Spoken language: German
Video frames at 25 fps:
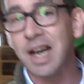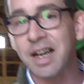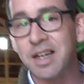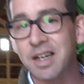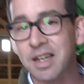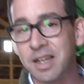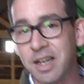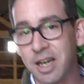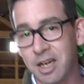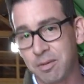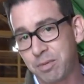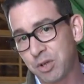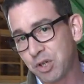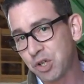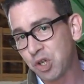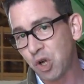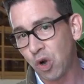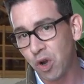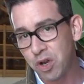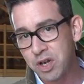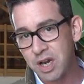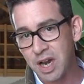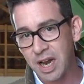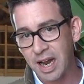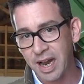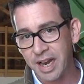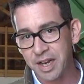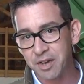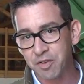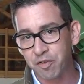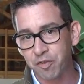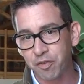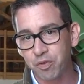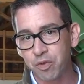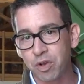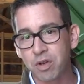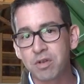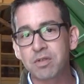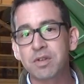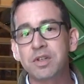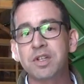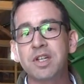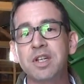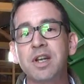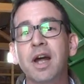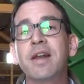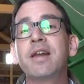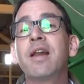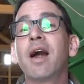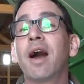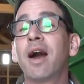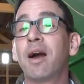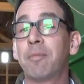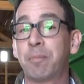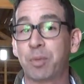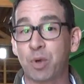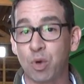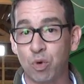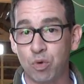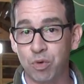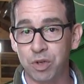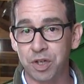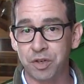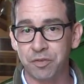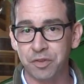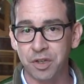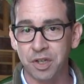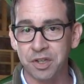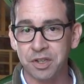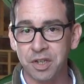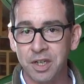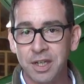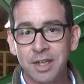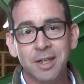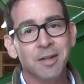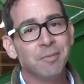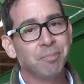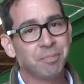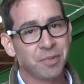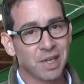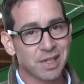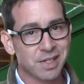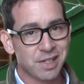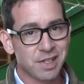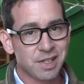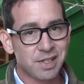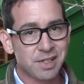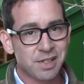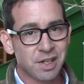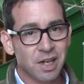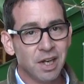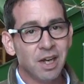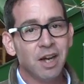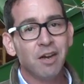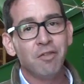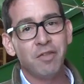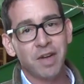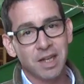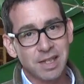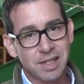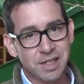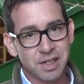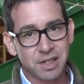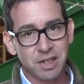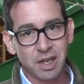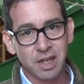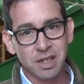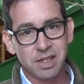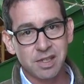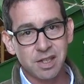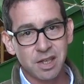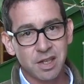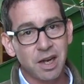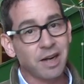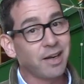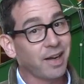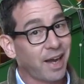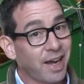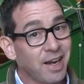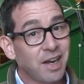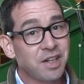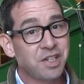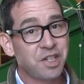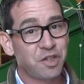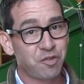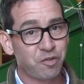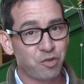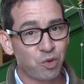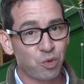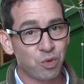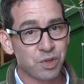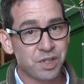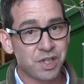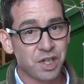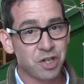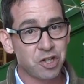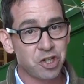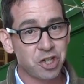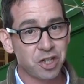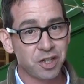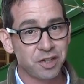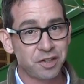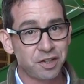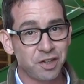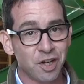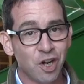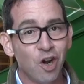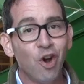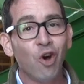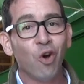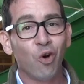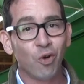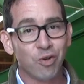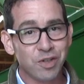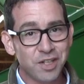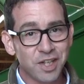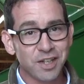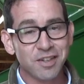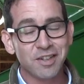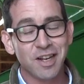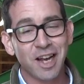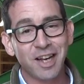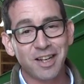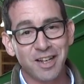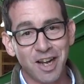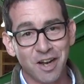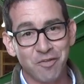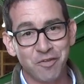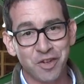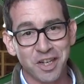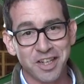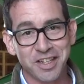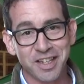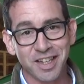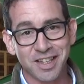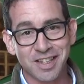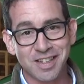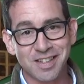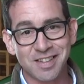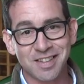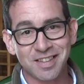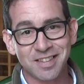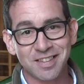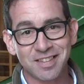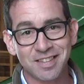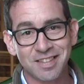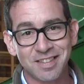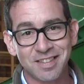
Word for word: eine gelbe Tonne einführen, die dann abgeholt wird. Das ist, werden Sie gleich sehen, ein relativ großer Schritt und den erklären wir Ihnen jetzt.